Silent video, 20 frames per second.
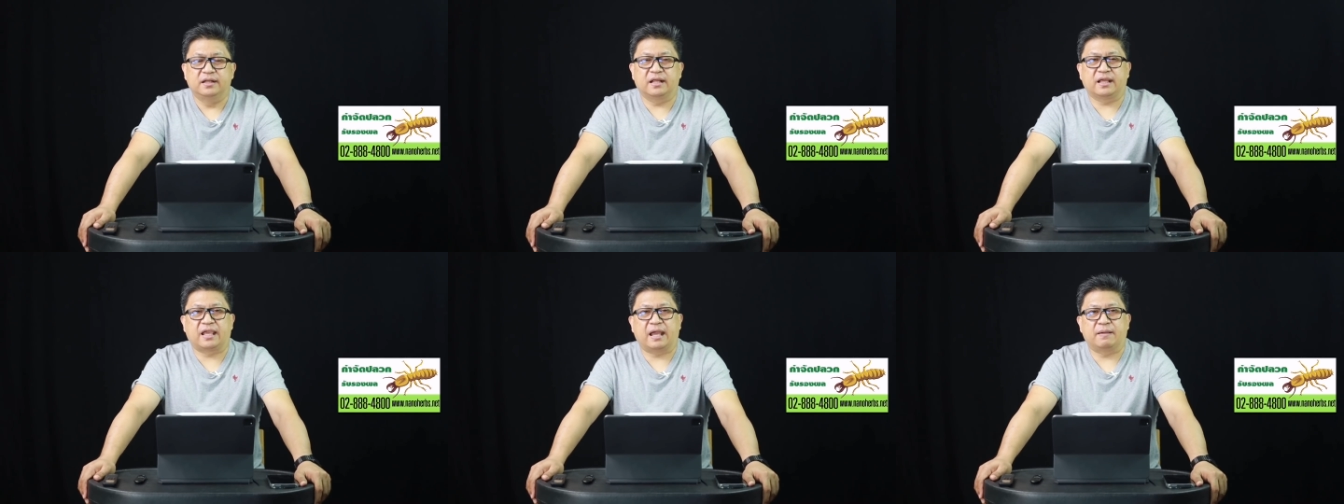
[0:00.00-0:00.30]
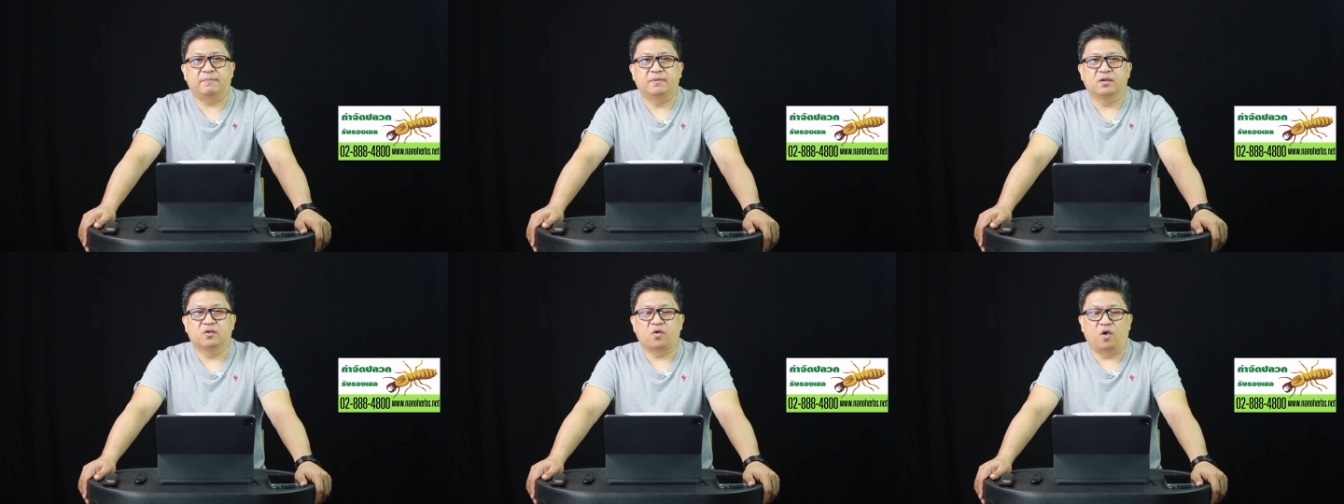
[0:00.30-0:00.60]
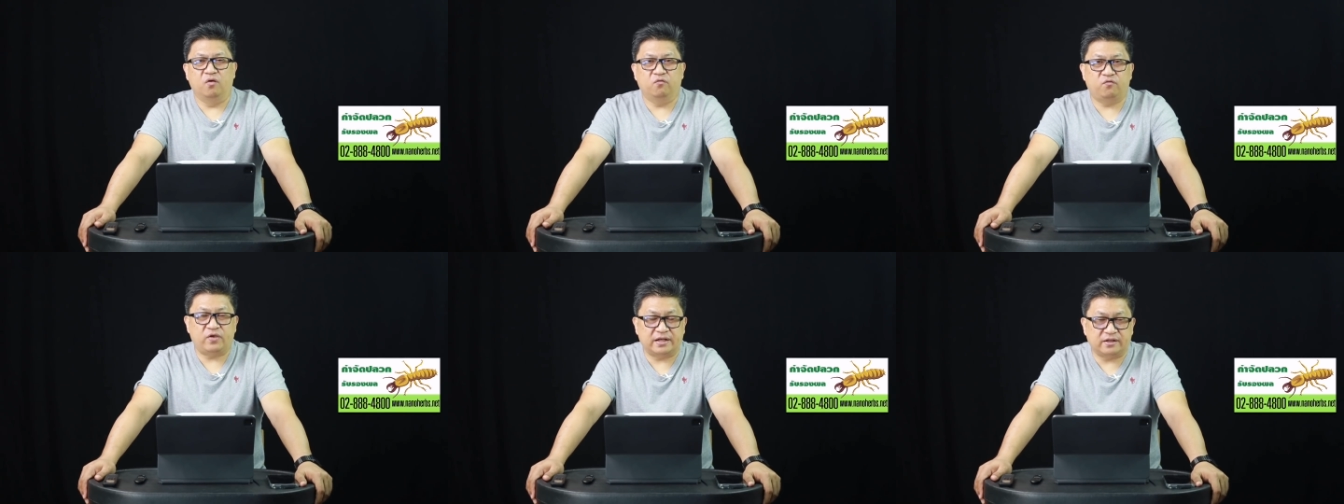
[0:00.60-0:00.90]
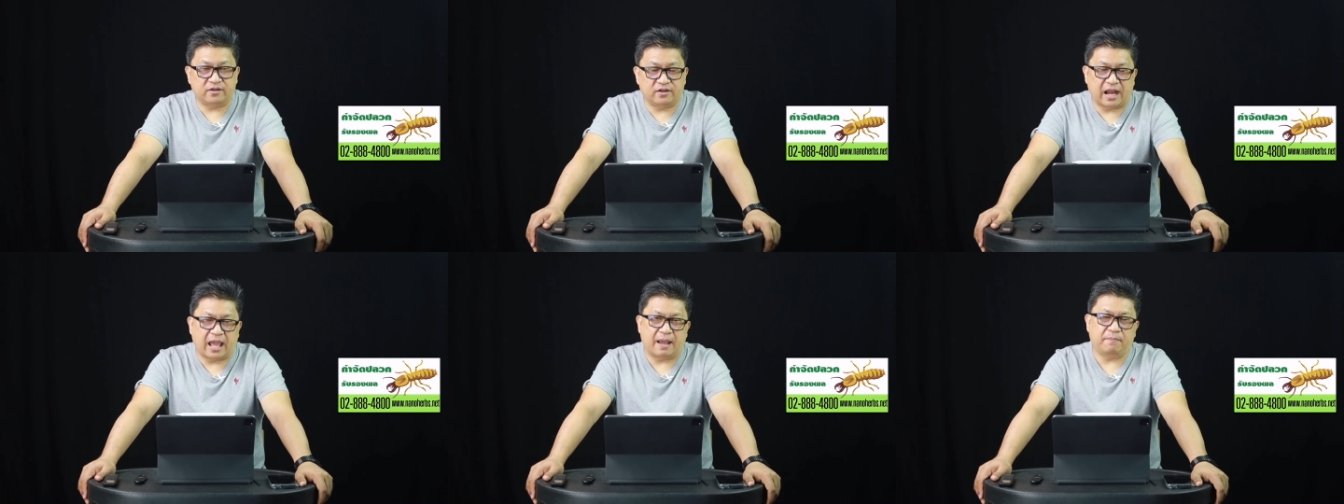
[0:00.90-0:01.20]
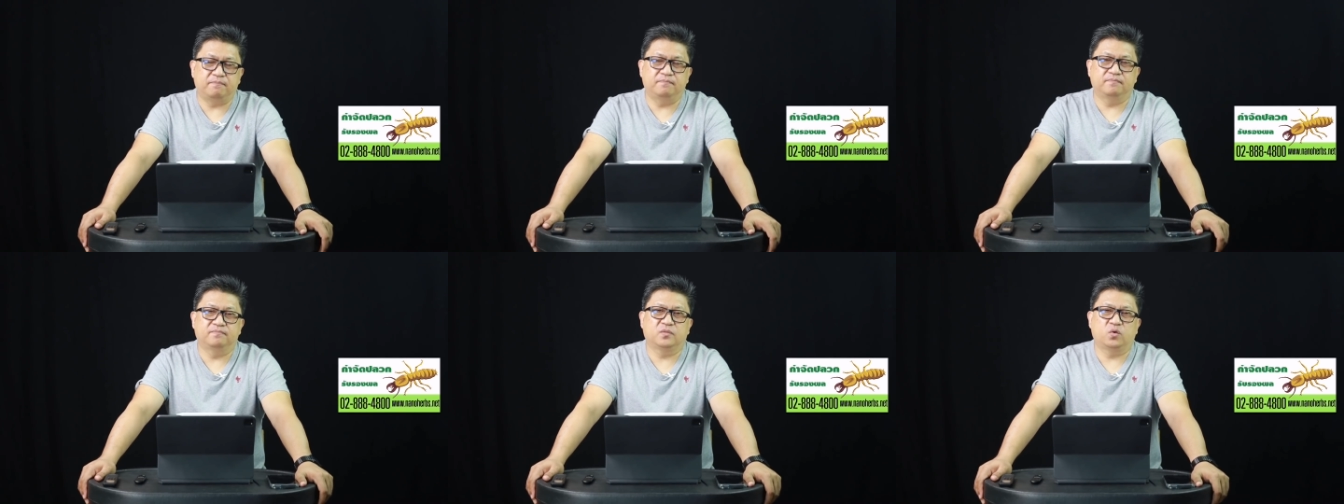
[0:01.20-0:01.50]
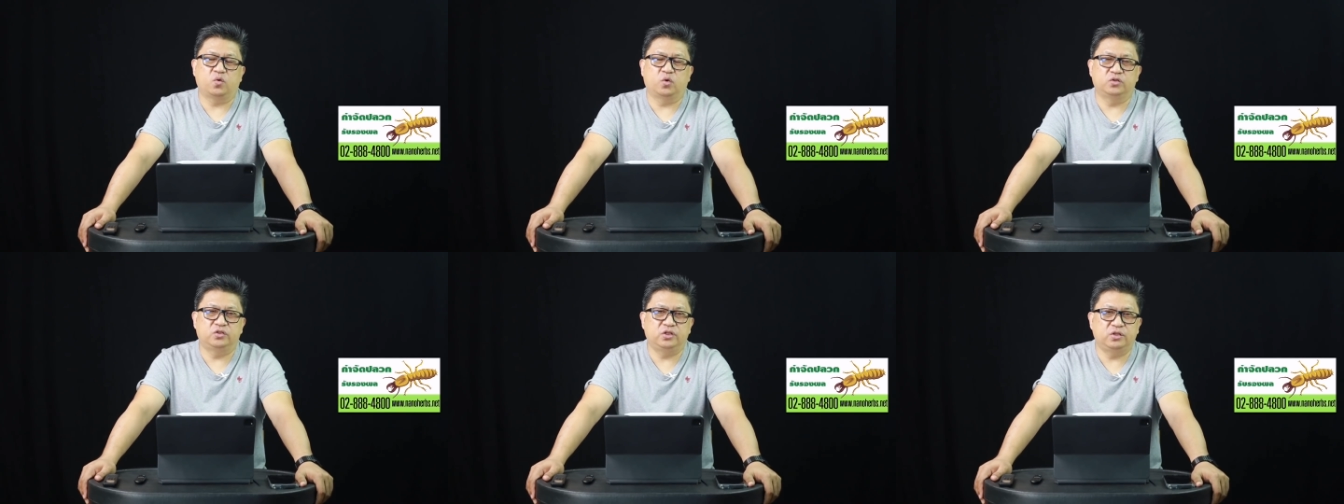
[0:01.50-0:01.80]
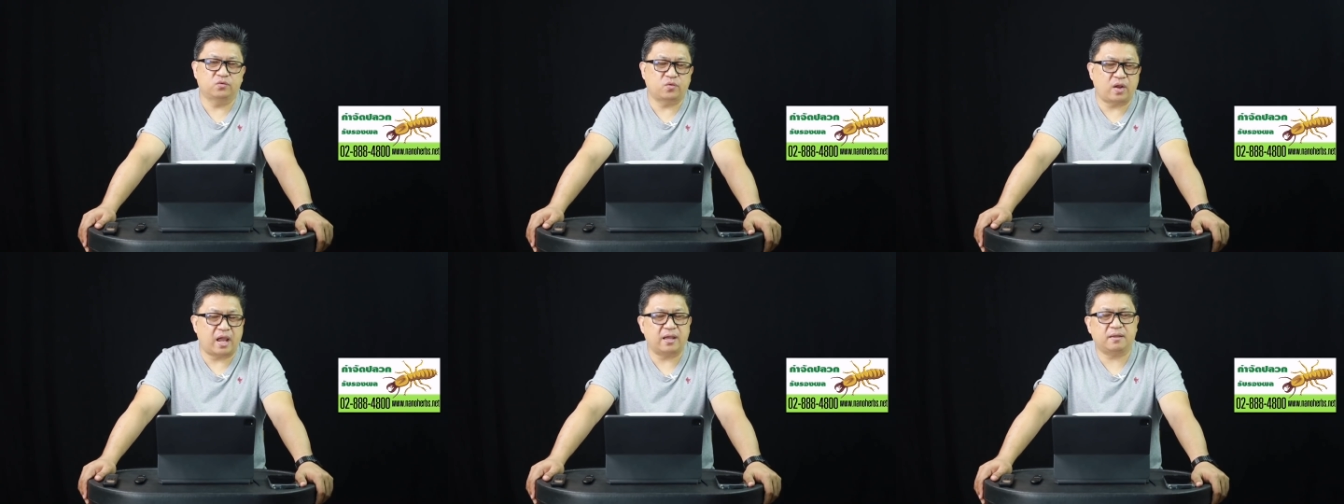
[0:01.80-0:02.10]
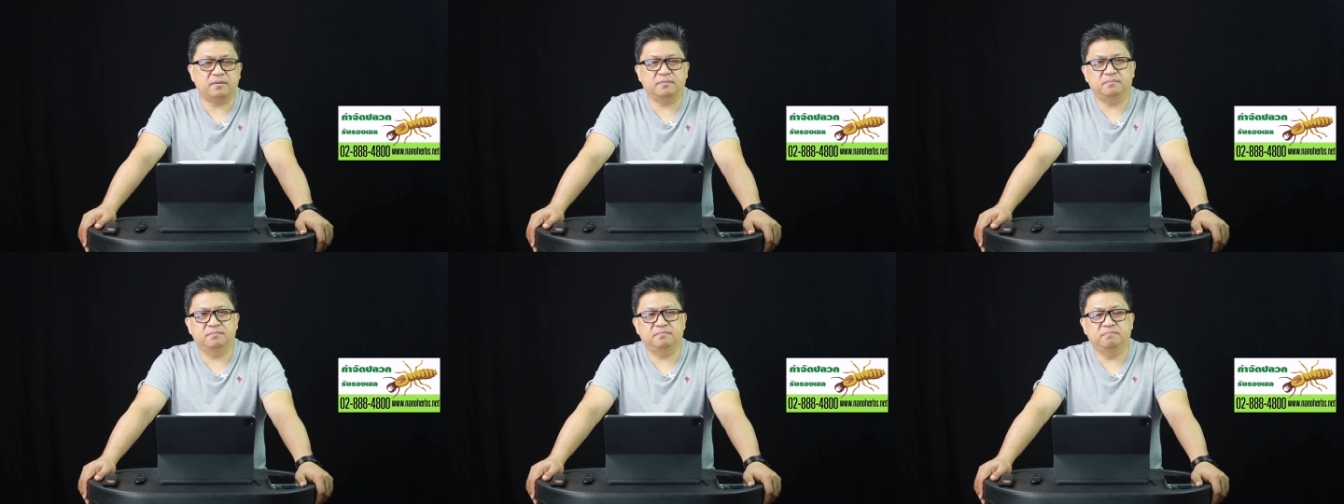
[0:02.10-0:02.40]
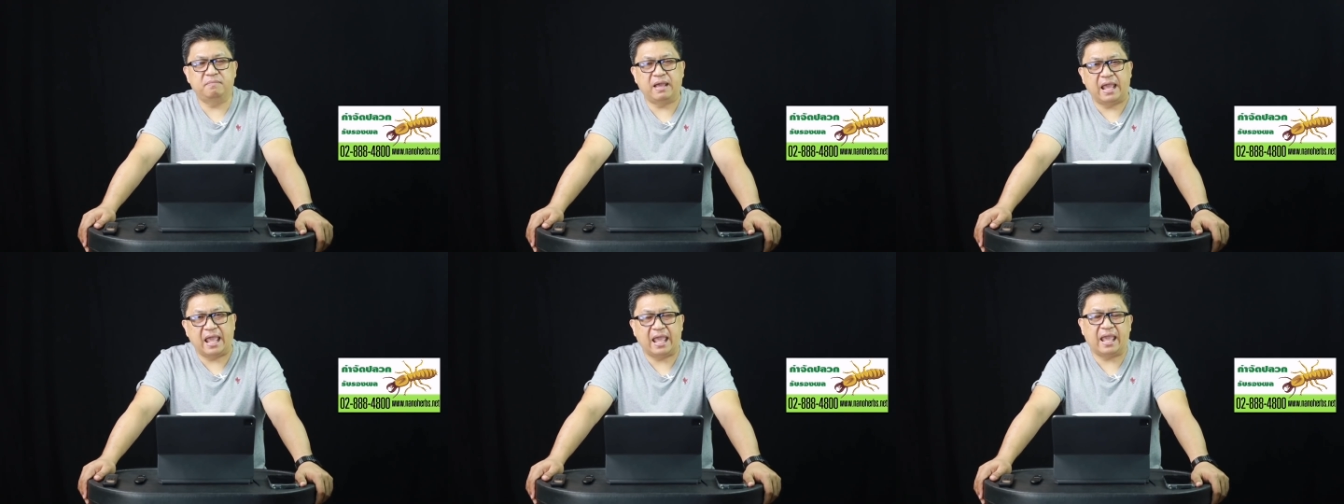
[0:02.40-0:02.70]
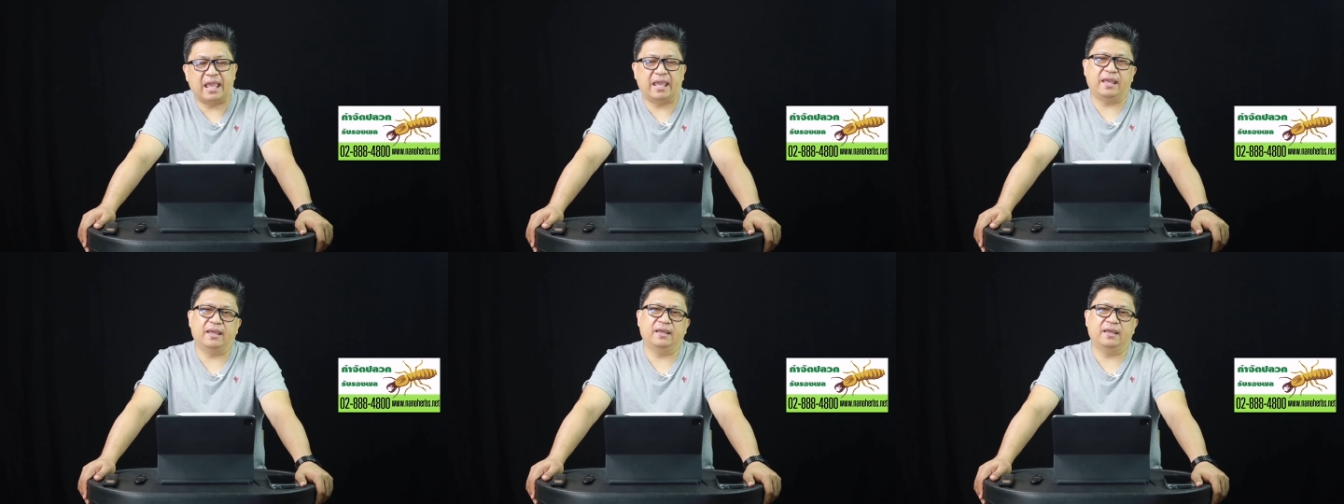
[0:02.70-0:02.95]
นะครับของแฟนคลับคนที่รักแม่